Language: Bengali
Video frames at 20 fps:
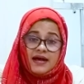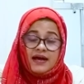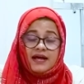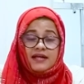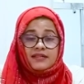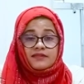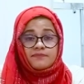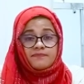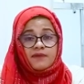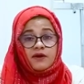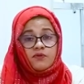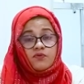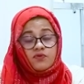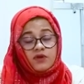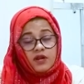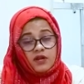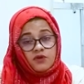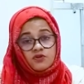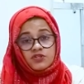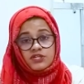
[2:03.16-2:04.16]
ভাত বা
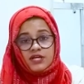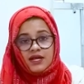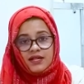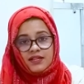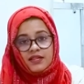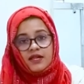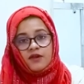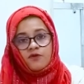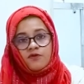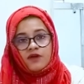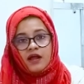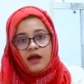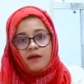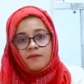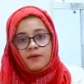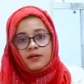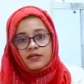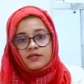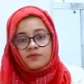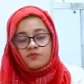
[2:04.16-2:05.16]
অন্যান্য সাধারণ
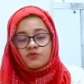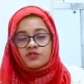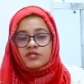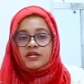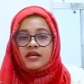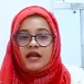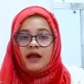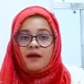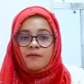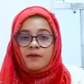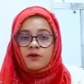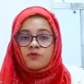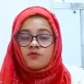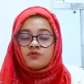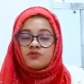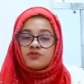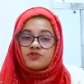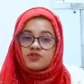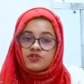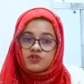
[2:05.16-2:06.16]
খাবার দিব সেই
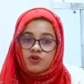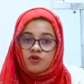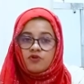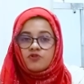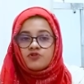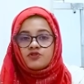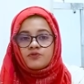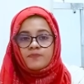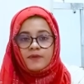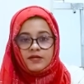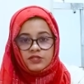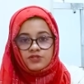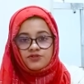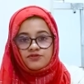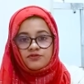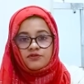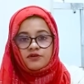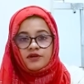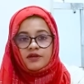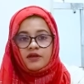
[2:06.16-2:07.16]
খাবারগুলো যেন সহজ
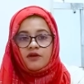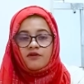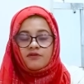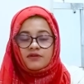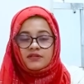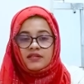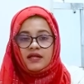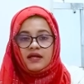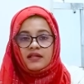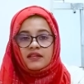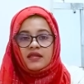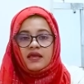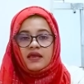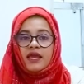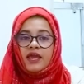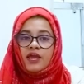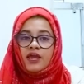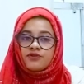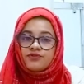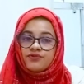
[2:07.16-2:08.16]
পাচ্য হয় অর্থাৎ
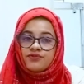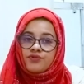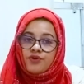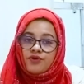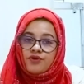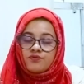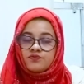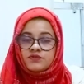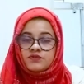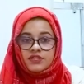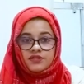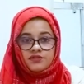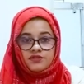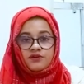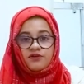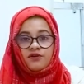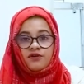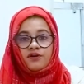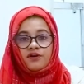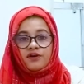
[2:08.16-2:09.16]
একটু নরম
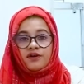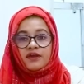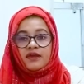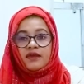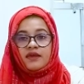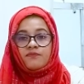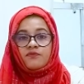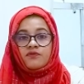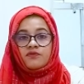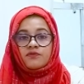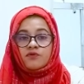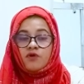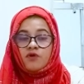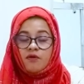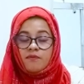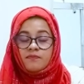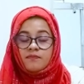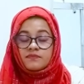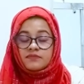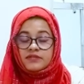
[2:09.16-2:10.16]
জাতীয় হয় এবং
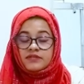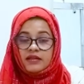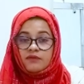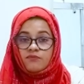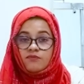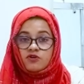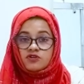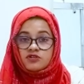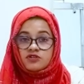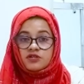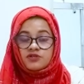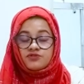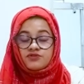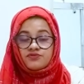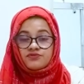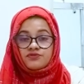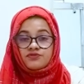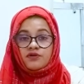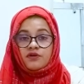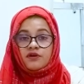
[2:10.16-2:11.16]
কম তেল
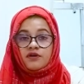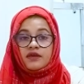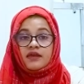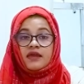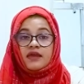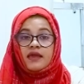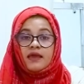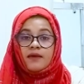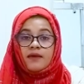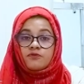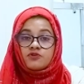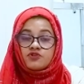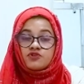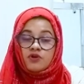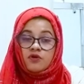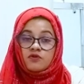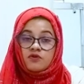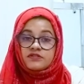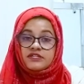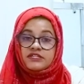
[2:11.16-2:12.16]
মশলাযুক্ত হয় এবং
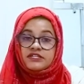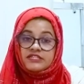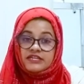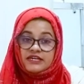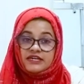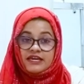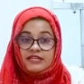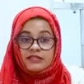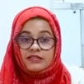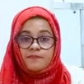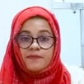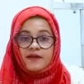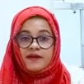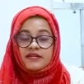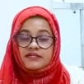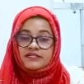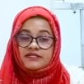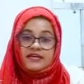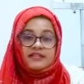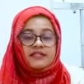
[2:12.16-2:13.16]
সহজেই সে খেতে
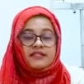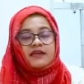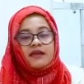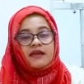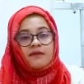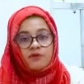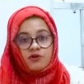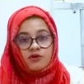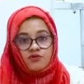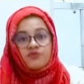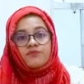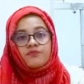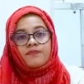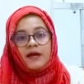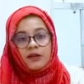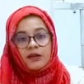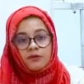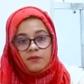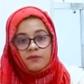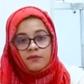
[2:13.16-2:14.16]
পারে সেই দিকে আমরা খুব
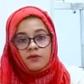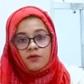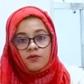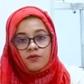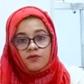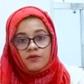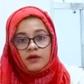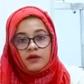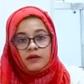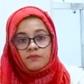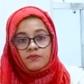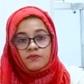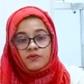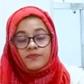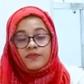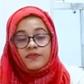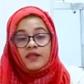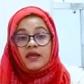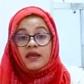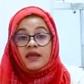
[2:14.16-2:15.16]
ভালোভাবে লক্ষ্য রাখবো
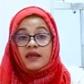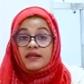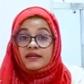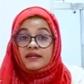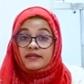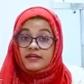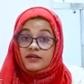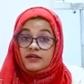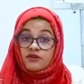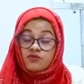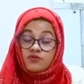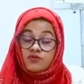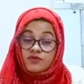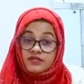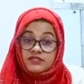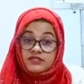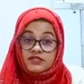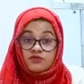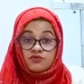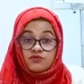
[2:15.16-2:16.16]
ডেঙ্গু
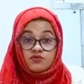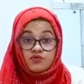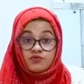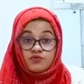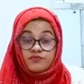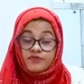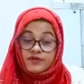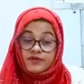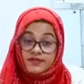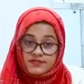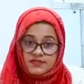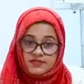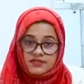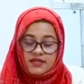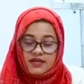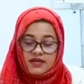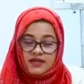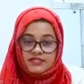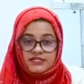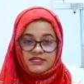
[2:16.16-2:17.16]
রোগী যেন খুব রেস্টে
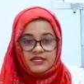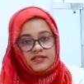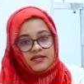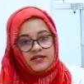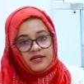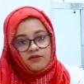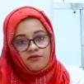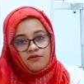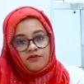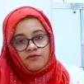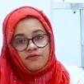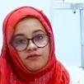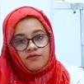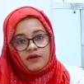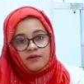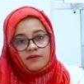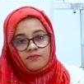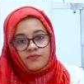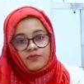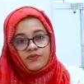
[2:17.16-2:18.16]
থাকে সেই দিকে লক্ষ্য
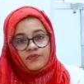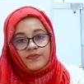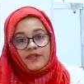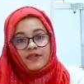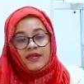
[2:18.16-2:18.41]
রাখবো